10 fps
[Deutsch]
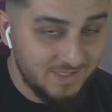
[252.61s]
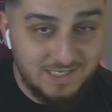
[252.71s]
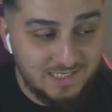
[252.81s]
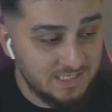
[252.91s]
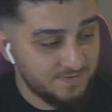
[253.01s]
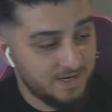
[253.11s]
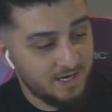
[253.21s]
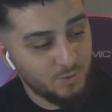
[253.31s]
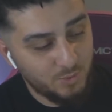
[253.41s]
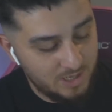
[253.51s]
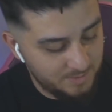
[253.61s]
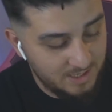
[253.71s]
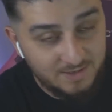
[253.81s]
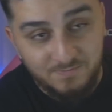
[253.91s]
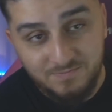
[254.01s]
Es ist zwar 1 Uhr,
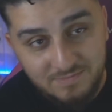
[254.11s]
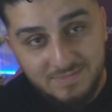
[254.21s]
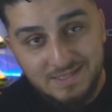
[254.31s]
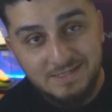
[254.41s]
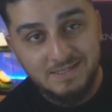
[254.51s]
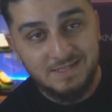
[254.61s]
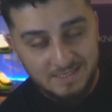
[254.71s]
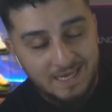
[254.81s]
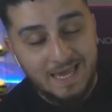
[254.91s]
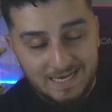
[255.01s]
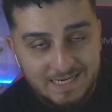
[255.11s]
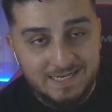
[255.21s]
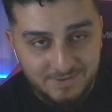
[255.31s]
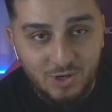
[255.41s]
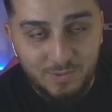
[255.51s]
aber ja,
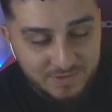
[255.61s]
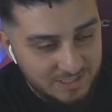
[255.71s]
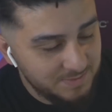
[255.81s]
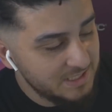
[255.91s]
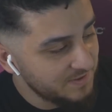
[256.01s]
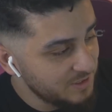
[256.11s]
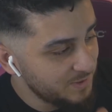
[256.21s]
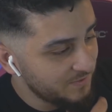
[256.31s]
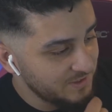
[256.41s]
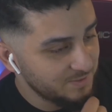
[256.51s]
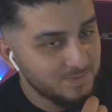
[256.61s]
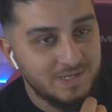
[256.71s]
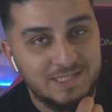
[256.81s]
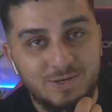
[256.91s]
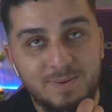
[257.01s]
komm, ich habe die zwei Spiele aufgeschrieben.
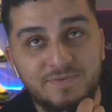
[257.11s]
Let's go, my